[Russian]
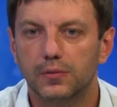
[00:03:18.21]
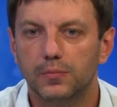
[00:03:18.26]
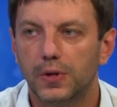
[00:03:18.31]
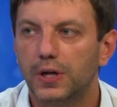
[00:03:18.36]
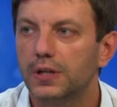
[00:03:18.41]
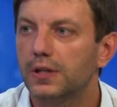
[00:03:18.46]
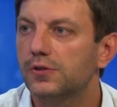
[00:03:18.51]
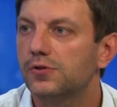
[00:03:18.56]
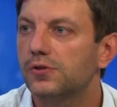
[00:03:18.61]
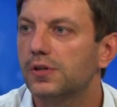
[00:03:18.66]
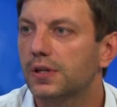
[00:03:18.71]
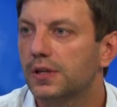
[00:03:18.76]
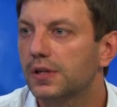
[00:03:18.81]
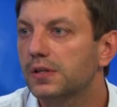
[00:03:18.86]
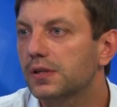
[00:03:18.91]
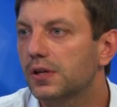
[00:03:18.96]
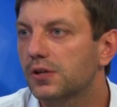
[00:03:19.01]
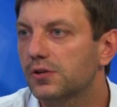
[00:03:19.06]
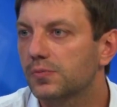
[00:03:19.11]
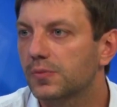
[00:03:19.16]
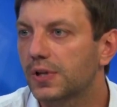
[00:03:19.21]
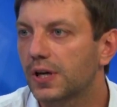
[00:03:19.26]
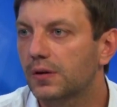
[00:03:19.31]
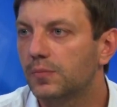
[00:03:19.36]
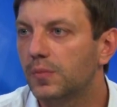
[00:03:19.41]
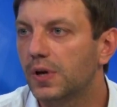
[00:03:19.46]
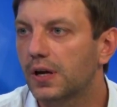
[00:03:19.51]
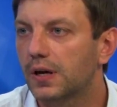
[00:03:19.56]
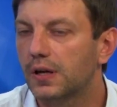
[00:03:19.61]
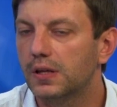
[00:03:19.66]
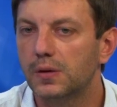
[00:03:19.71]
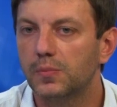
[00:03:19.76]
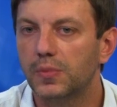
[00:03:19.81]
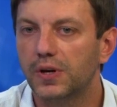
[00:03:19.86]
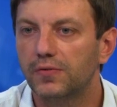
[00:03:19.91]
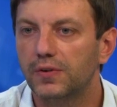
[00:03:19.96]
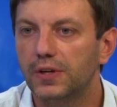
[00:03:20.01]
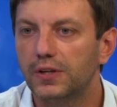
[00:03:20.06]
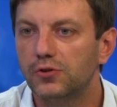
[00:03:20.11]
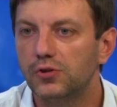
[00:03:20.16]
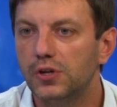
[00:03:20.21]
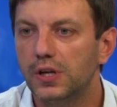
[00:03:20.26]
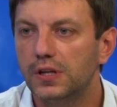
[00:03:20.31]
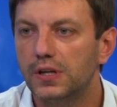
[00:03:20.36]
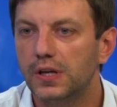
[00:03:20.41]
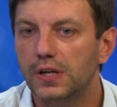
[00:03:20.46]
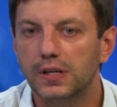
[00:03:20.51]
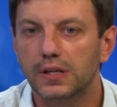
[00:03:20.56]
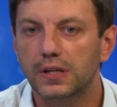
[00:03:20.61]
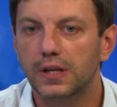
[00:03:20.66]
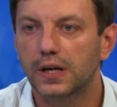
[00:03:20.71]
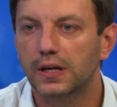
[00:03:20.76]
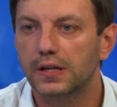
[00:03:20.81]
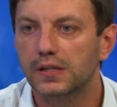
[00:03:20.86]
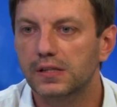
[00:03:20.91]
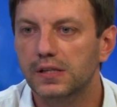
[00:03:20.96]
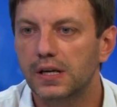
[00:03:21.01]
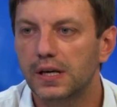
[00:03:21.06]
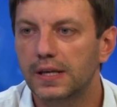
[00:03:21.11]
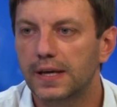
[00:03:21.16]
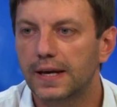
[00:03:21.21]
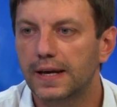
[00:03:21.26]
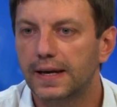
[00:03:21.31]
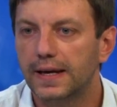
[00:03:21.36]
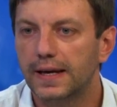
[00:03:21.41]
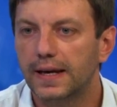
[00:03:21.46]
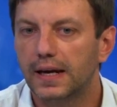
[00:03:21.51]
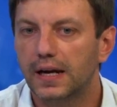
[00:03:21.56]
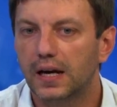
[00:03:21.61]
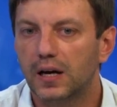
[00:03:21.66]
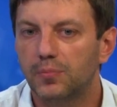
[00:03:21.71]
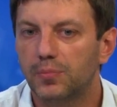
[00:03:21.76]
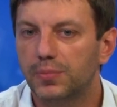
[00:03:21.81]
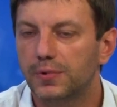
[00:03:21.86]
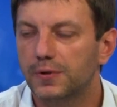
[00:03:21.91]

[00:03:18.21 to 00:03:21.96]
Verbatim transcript: палочная, да, скажем так, мера, не привлечение, не наказание, а